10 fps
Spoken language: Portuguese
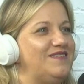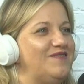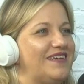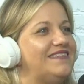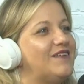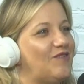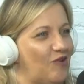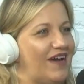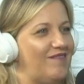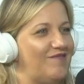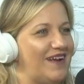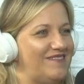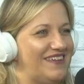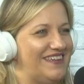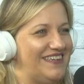que é se colocar no lugar
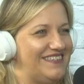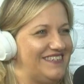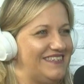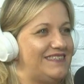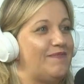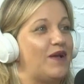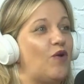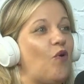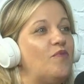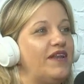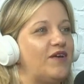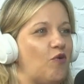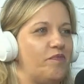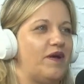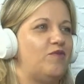do cliente e saber como ele
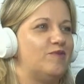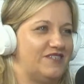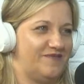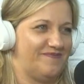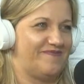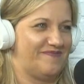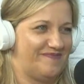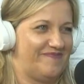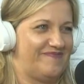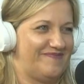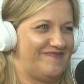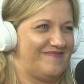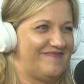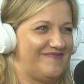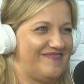compra hoje. E,
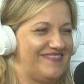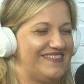e, nossa,